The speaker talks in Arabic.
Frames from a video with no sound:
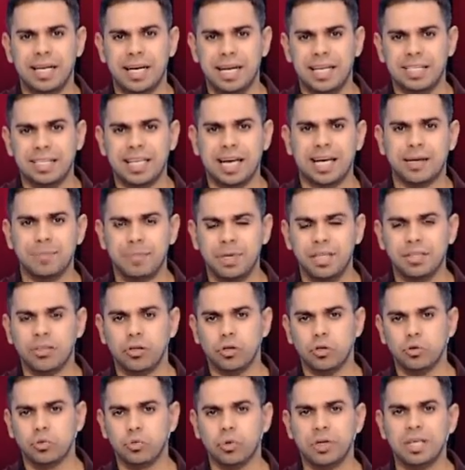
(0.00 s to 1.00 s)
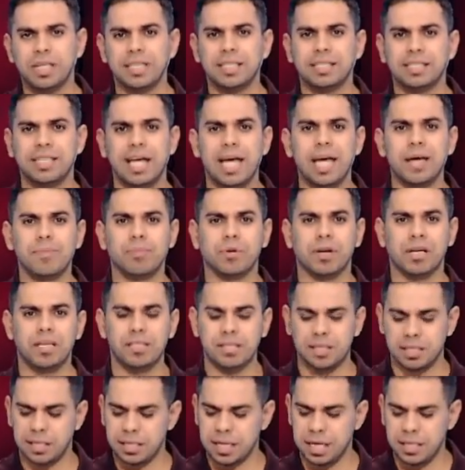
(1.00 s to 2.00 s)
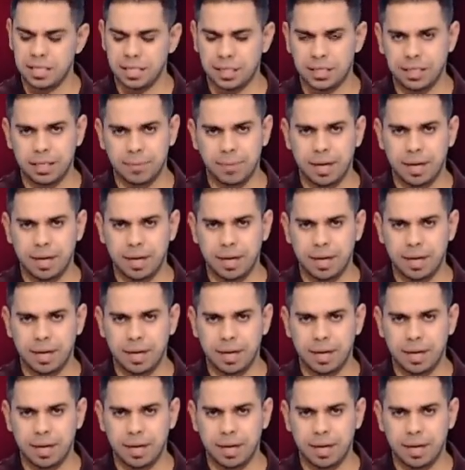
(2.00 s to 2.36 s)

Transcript: لتجميد عضويه نائب رئيس النادي